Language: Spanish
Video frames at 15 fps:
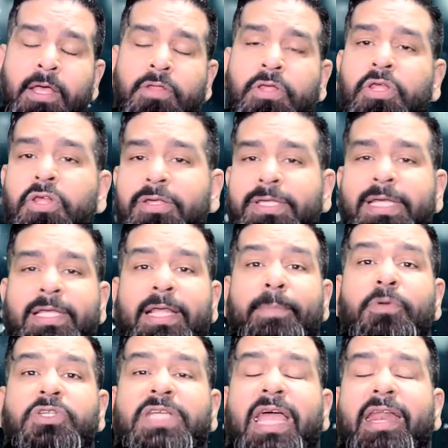Entonces nos
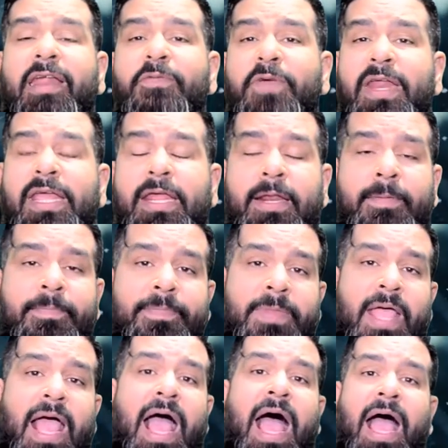tenemos que referir
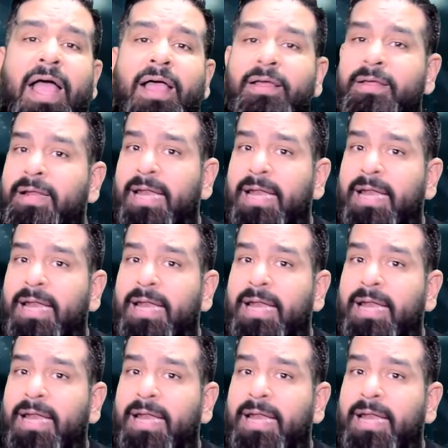a